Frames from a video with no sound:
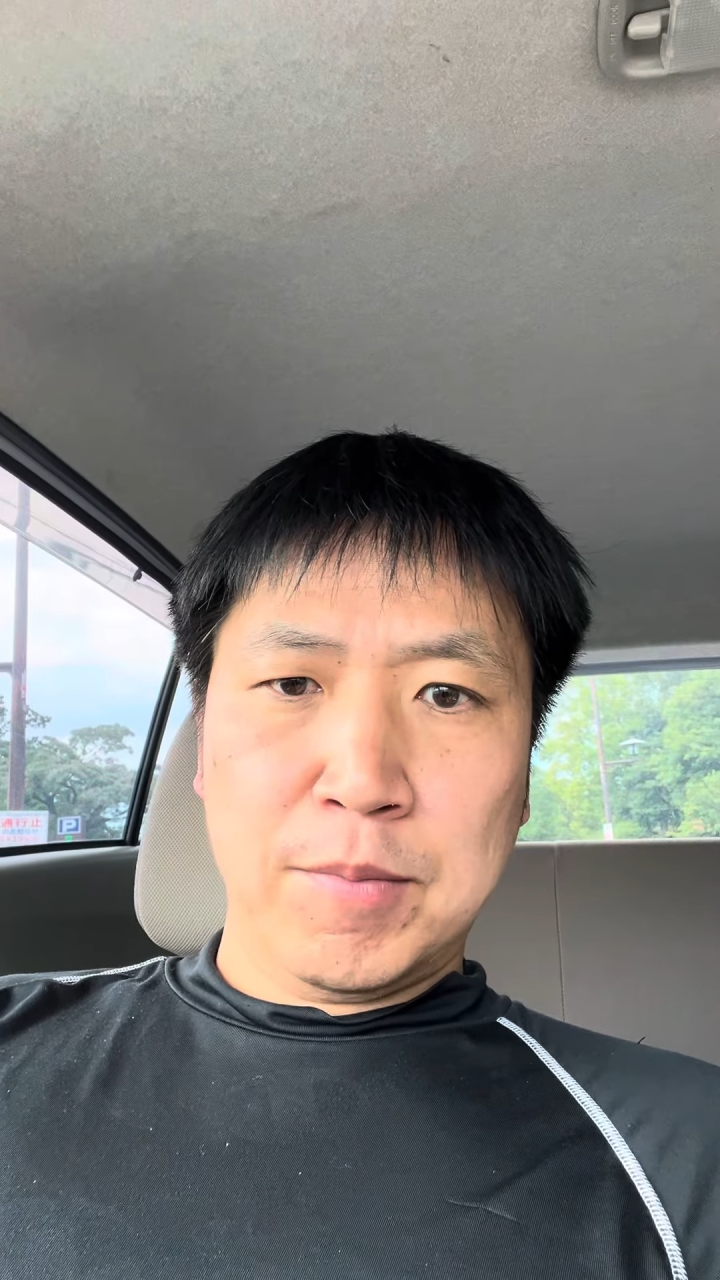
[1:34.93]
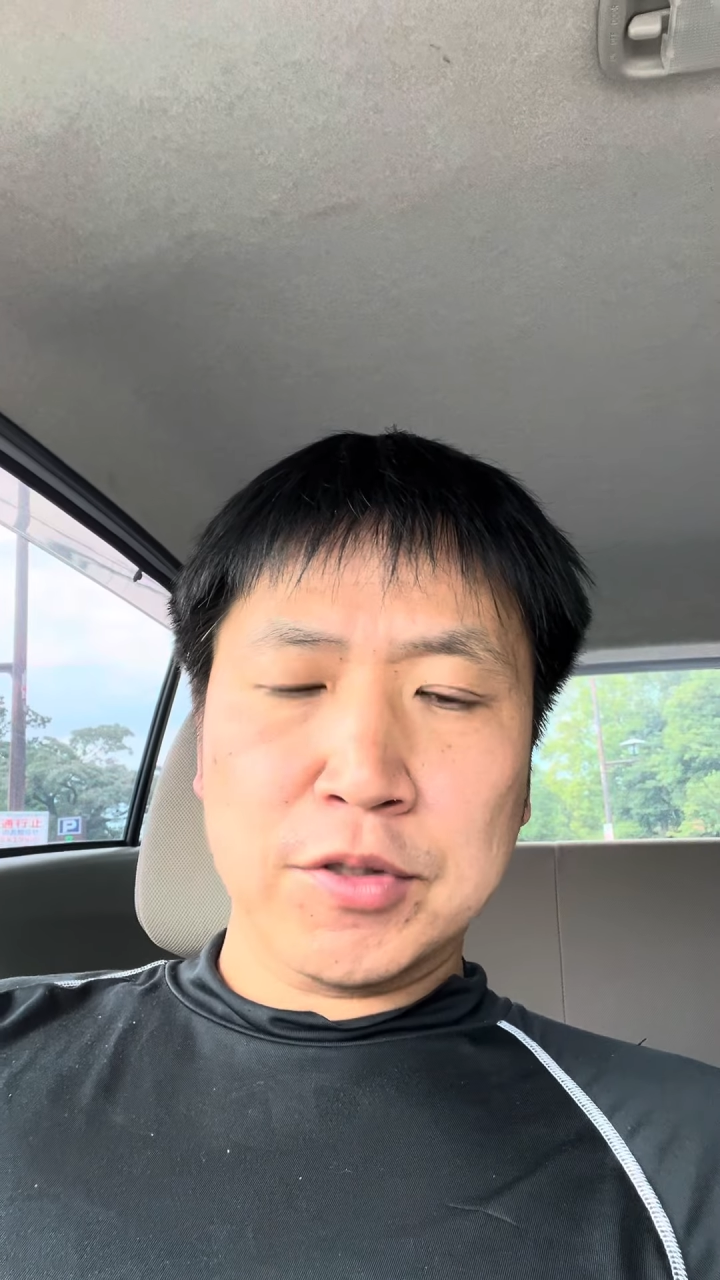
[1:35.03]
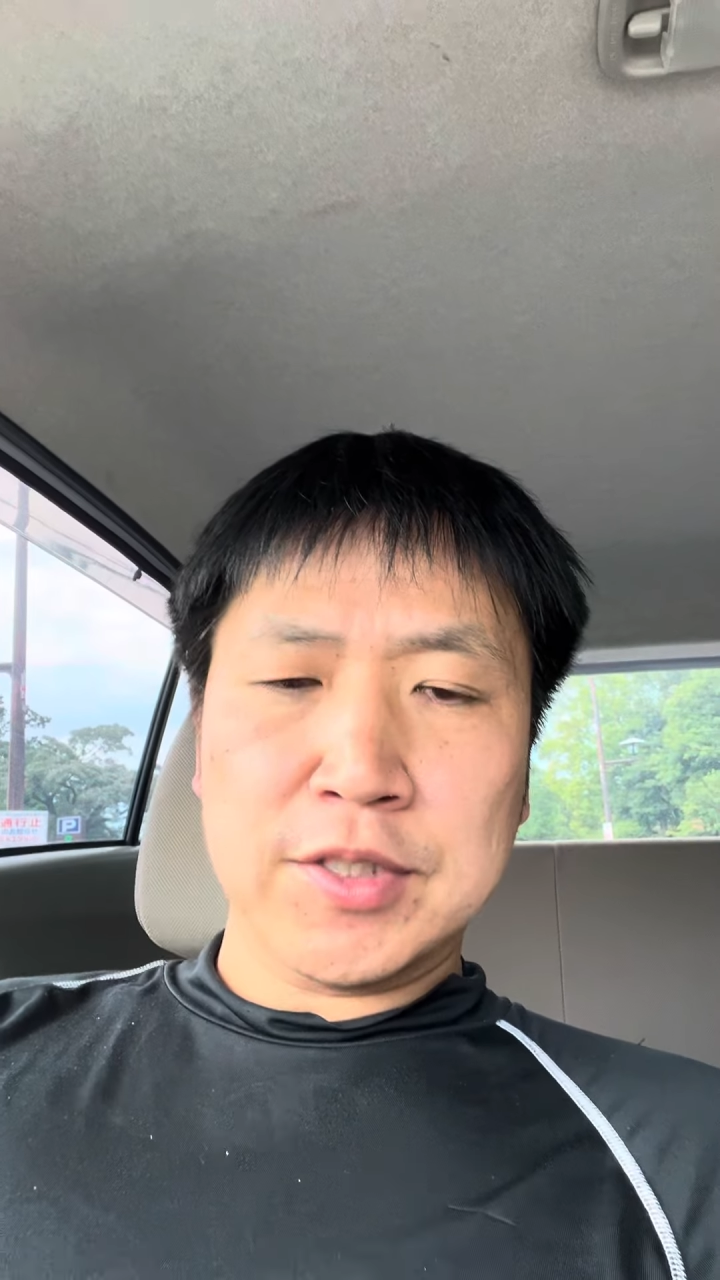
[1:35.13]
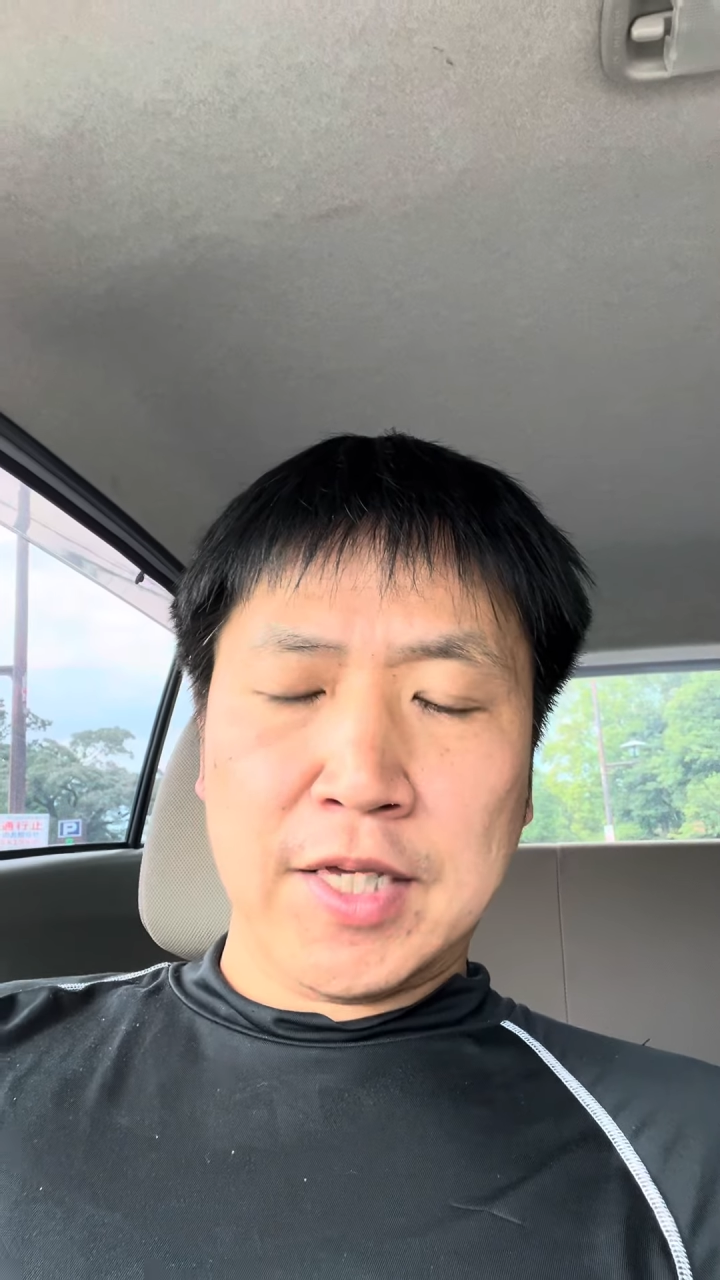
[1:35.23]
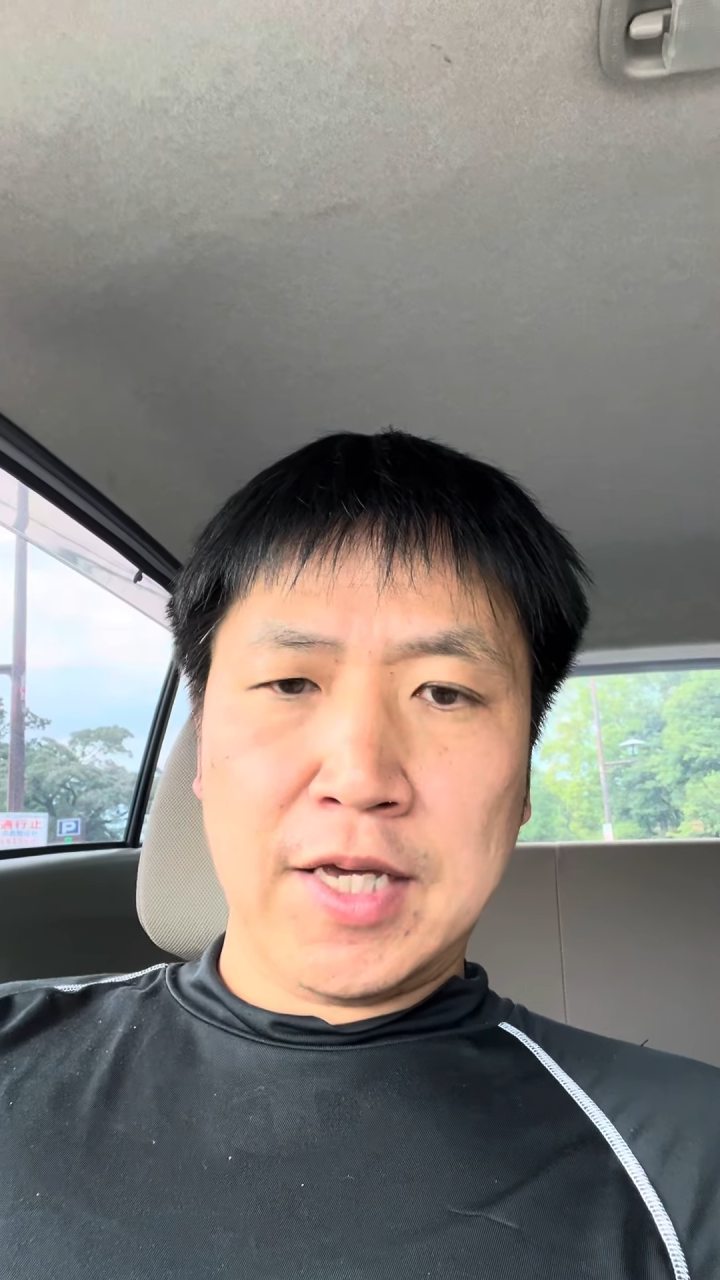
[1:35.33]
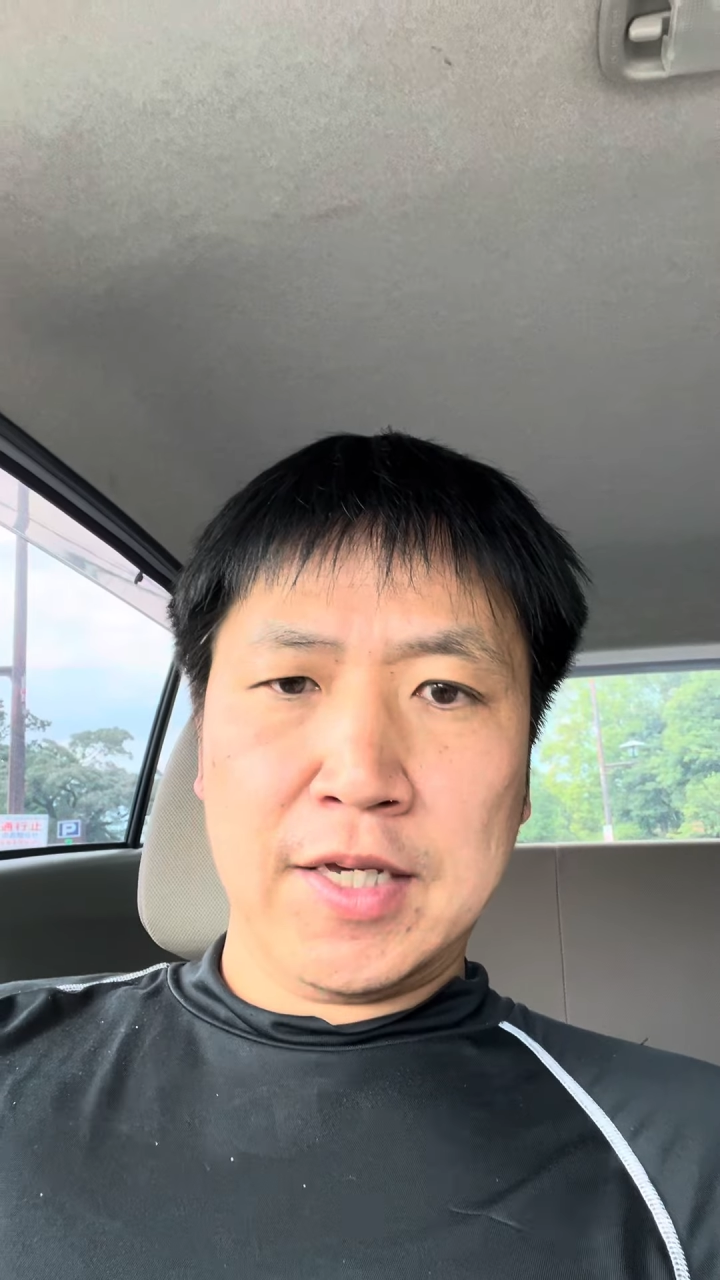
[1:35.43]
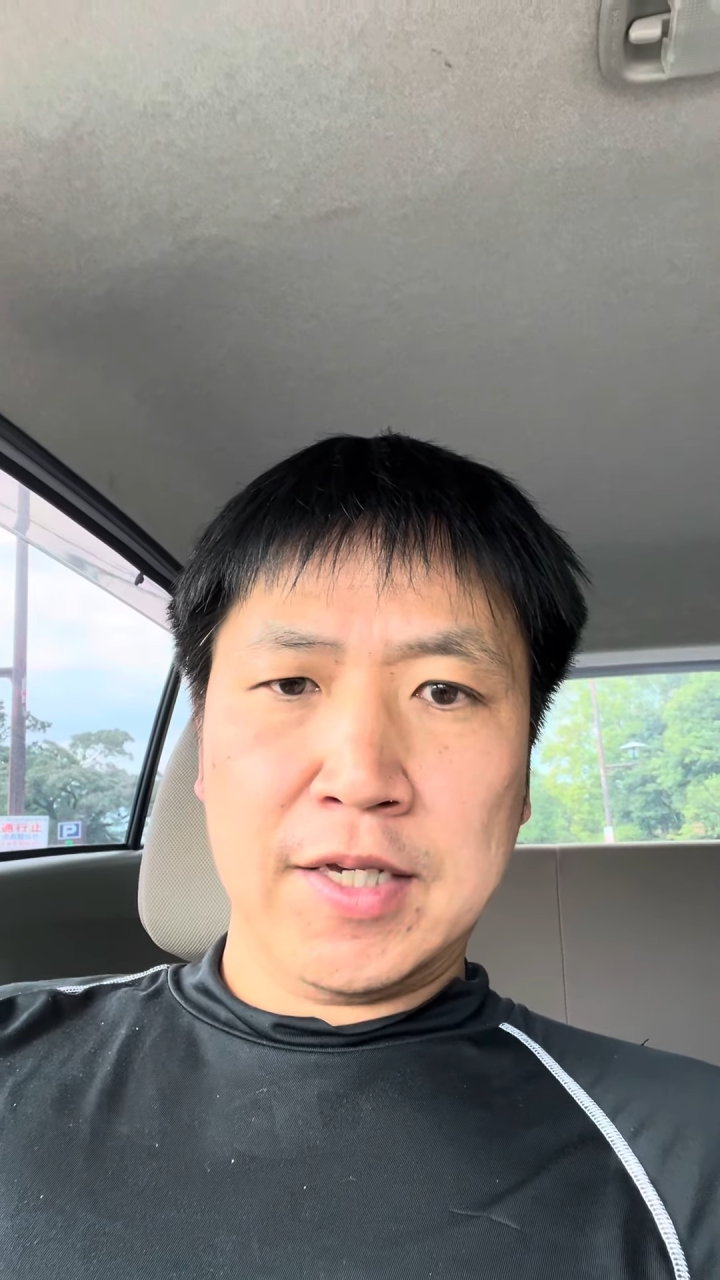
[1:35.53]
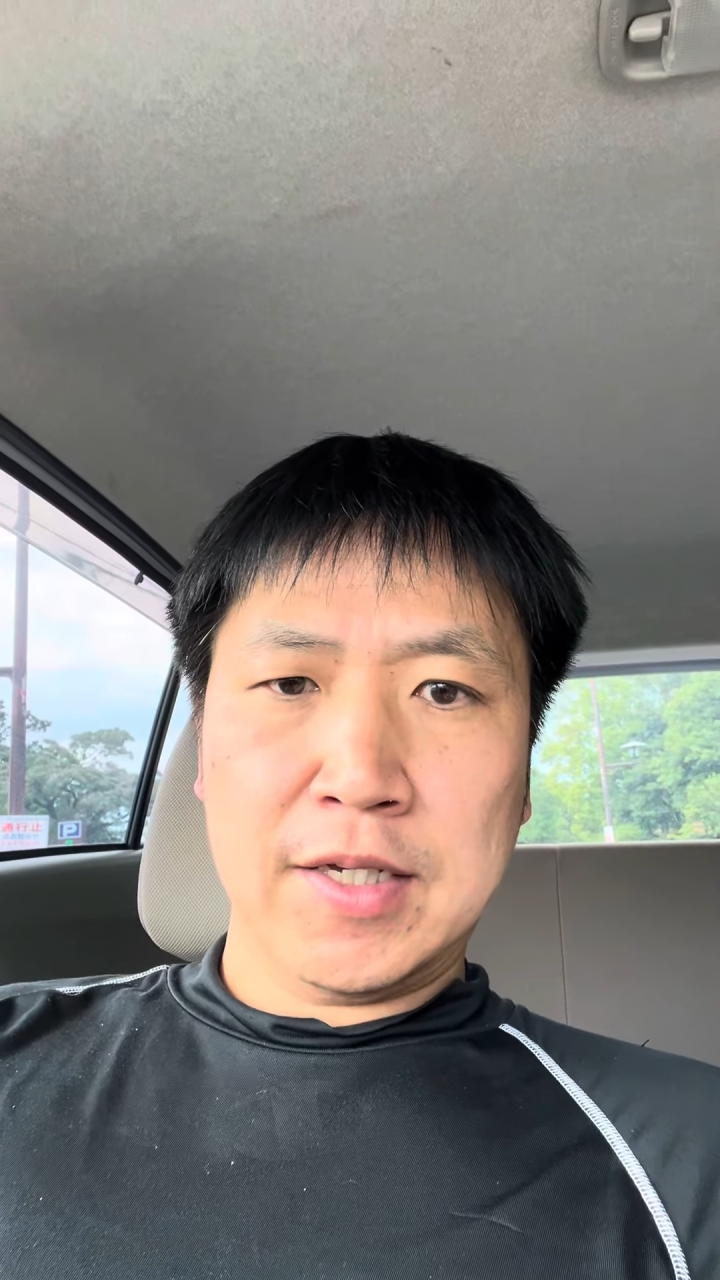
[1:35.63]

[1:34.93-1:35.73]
もしね、